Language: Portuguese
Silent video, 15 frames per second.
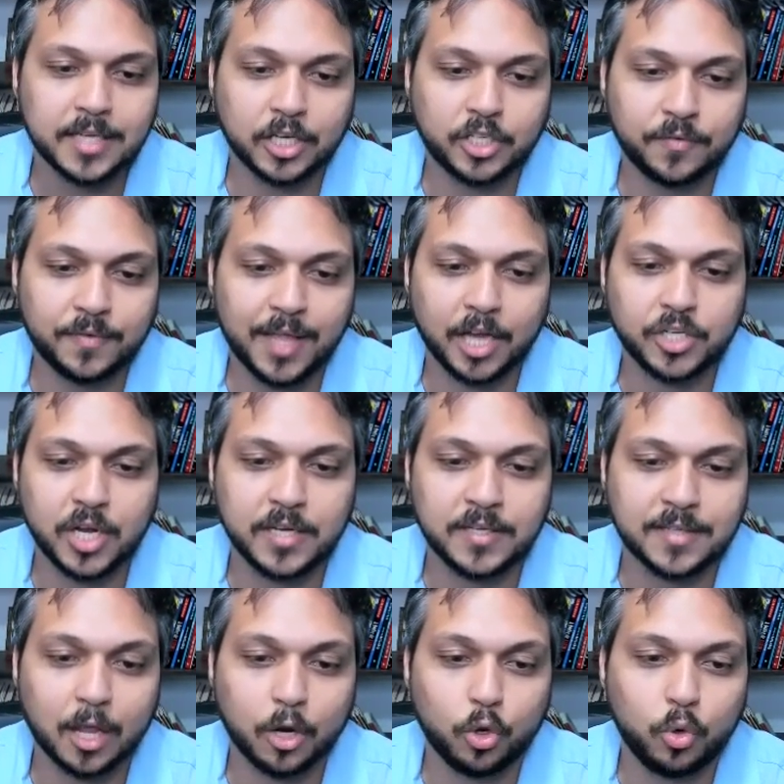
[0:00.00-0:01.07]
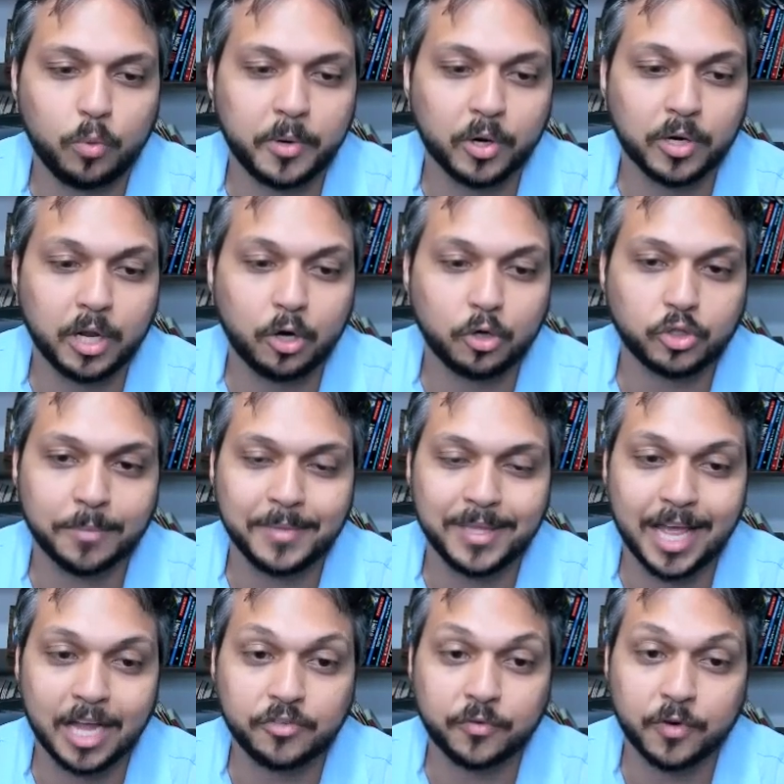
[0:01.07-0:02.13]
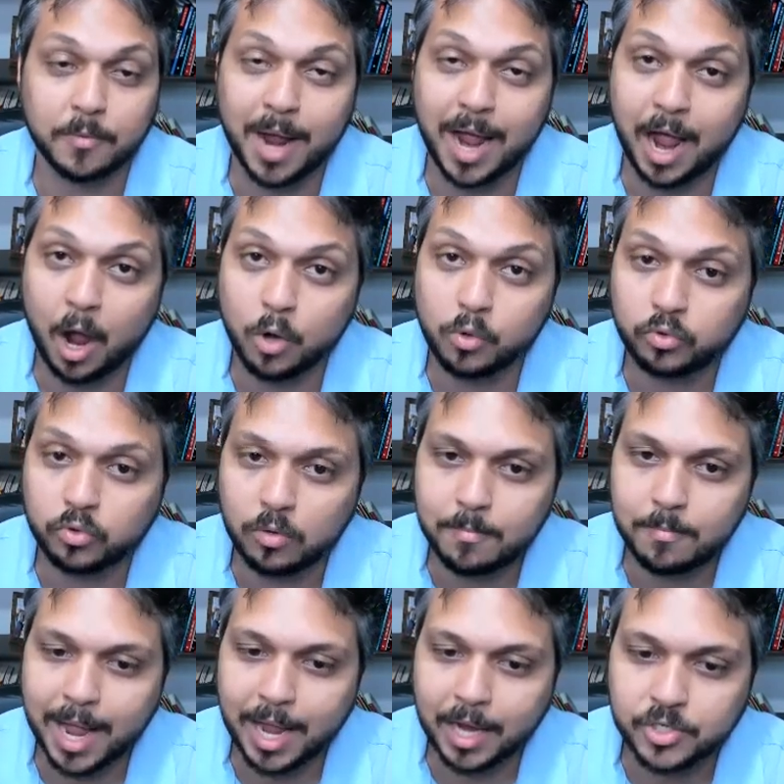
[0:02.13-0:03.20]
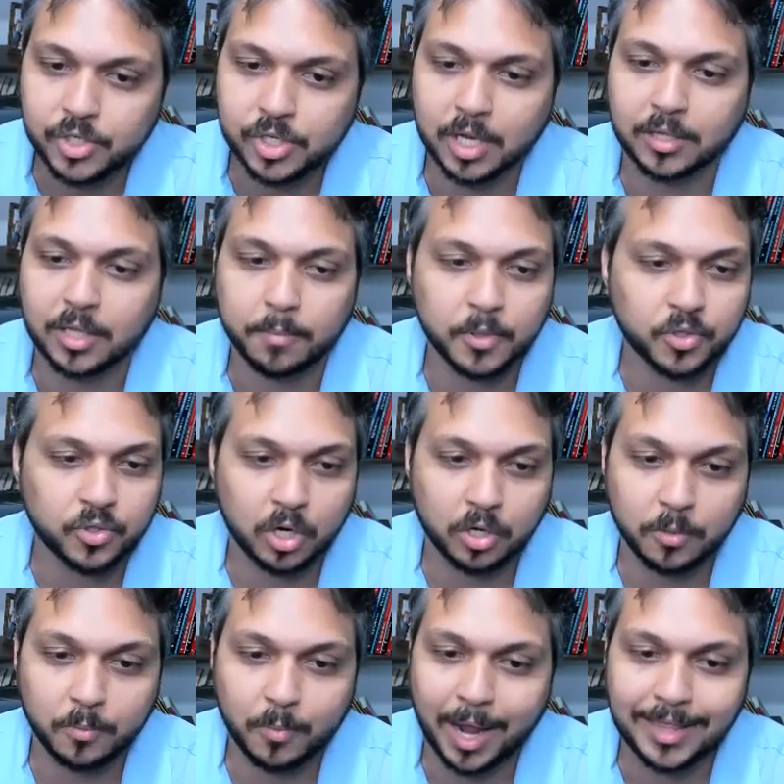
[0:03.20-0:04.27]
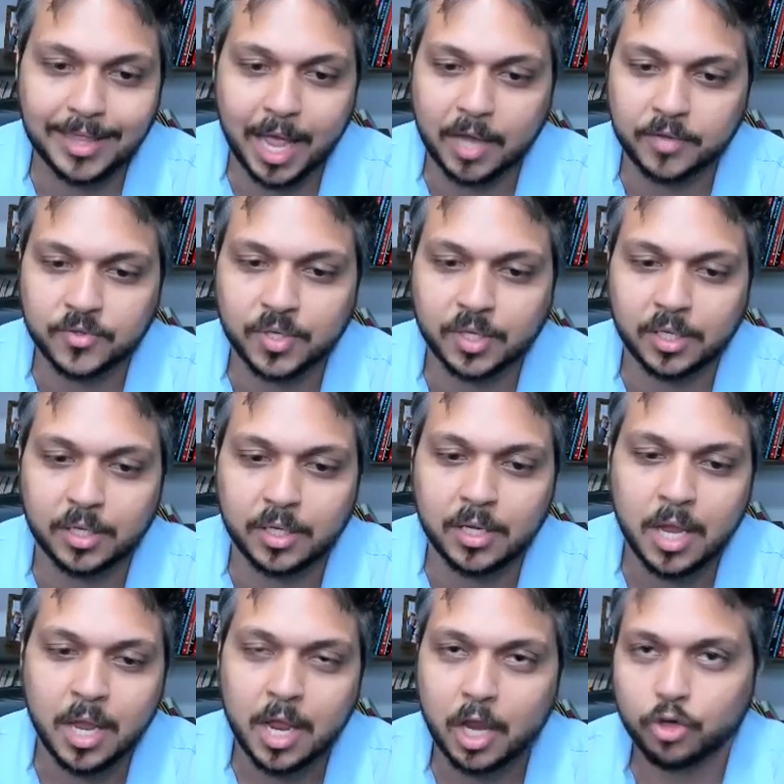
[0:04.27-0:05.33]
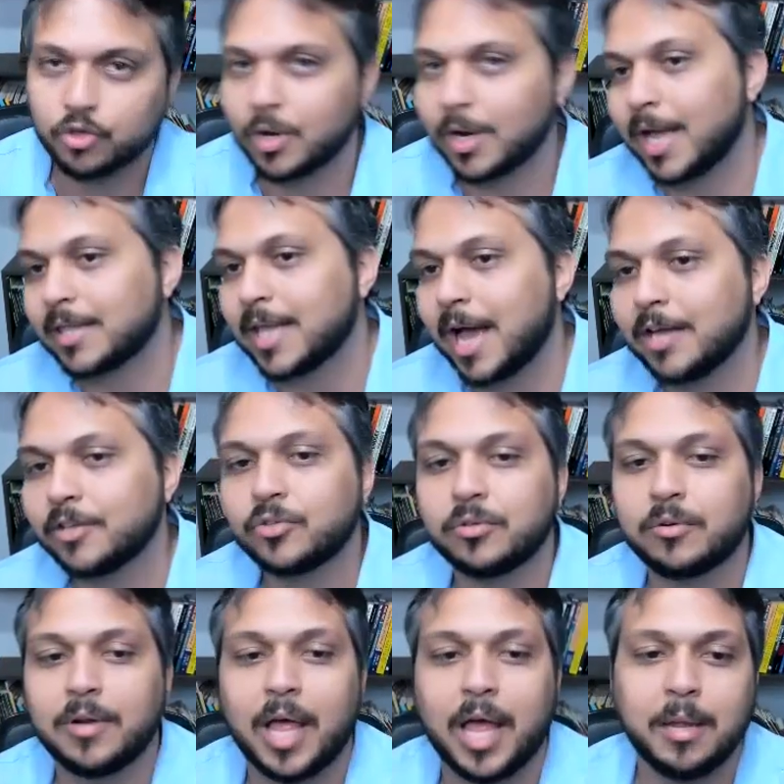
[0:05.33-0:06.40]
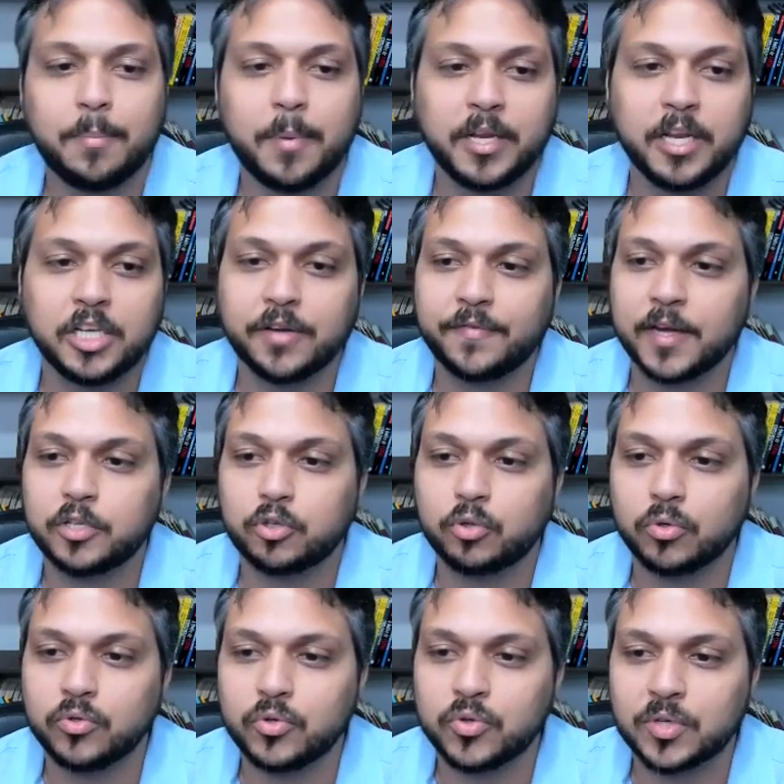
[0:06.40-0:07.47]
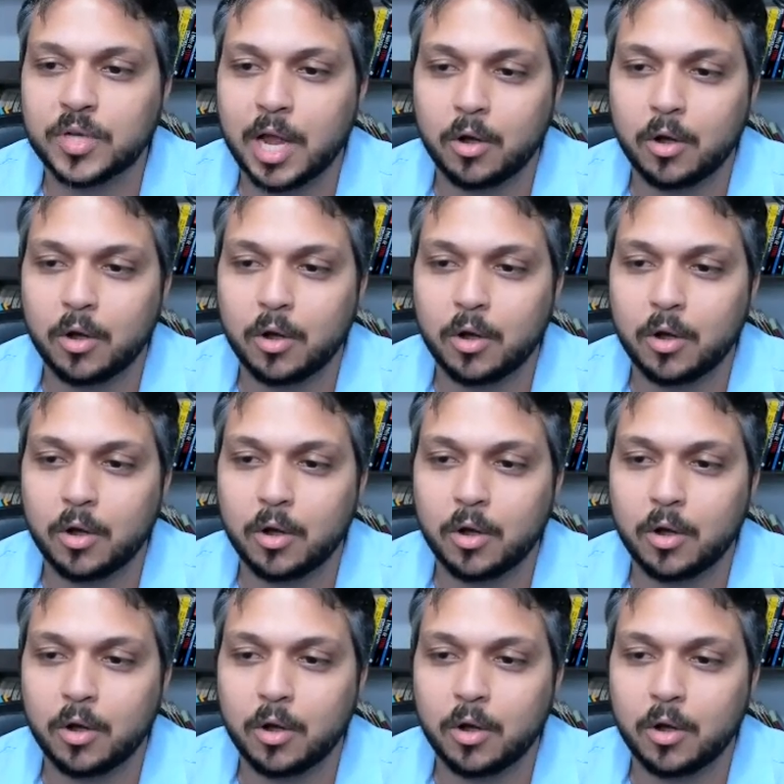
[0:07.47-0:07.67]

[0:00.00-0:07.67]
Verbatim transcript: se a atividade é insalubre ou não, já me dá de forma automática, tá, pessoal? Eu não cadastro aqui, eu só cadastro lá e a planilha já faz todos os